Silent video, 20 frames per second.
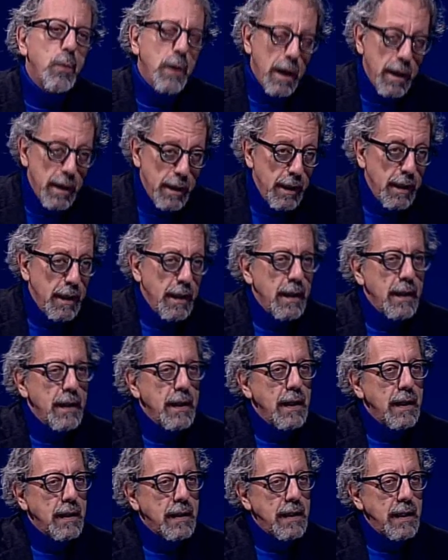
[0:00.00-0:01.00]
il tira a
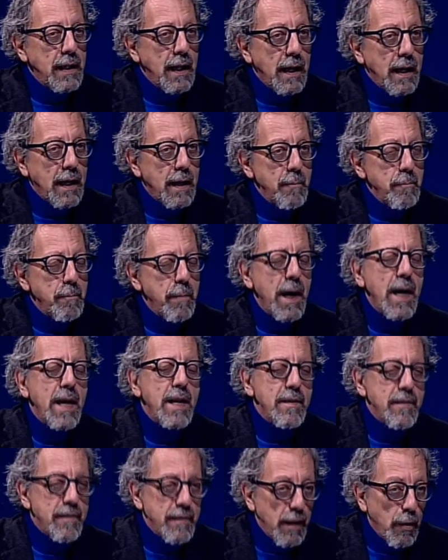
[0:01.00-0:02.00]
campare
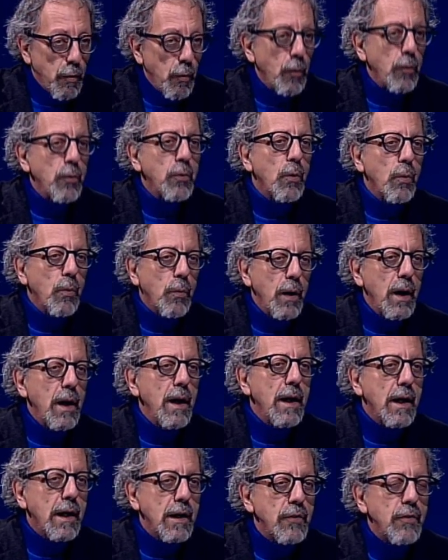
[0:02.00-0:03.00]
secondo se bene, sono, sì, ma
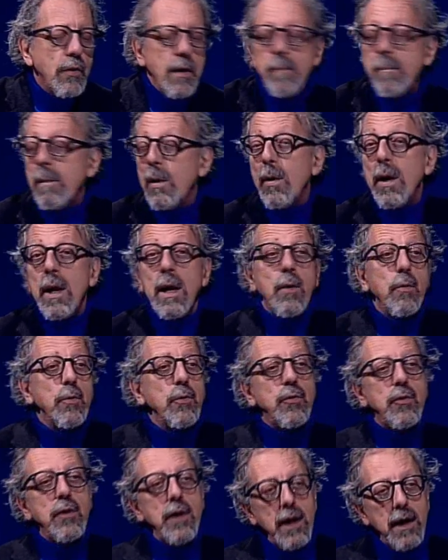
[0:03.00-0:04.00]
non è sì, così,
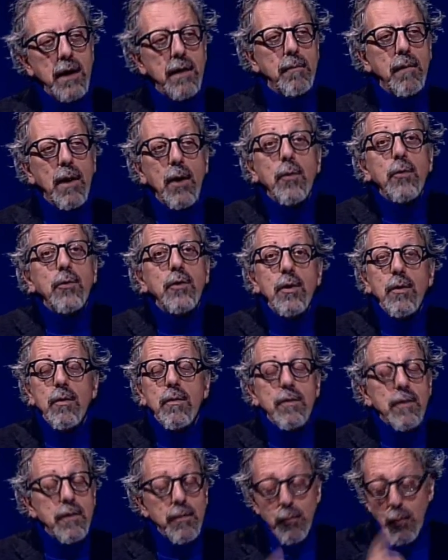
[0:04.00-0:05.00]
sì. così non si vuole
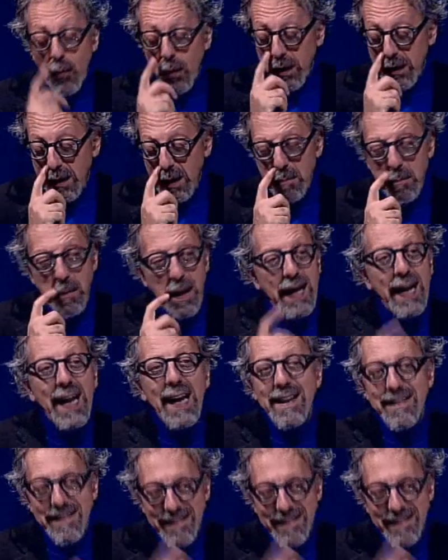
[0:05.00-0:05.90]
del bene alla sanità.